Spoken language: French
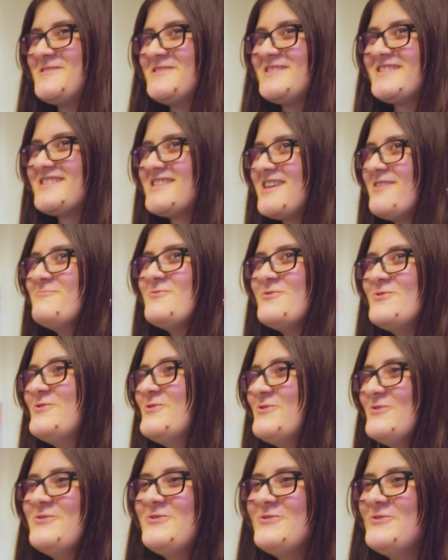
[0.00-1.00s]
ça,
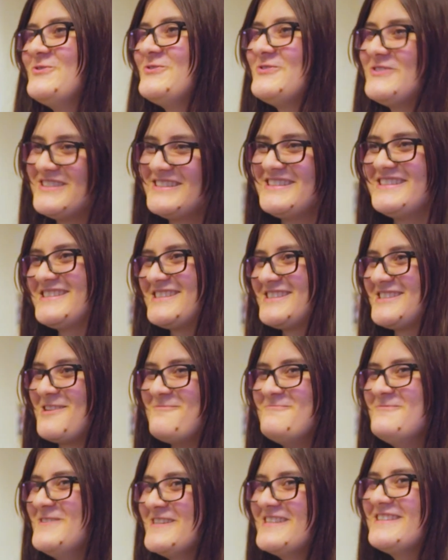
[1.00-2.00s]
me,
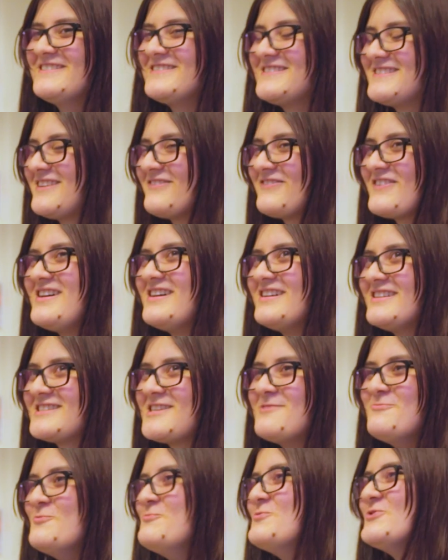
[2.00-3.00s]
ça, me, ça me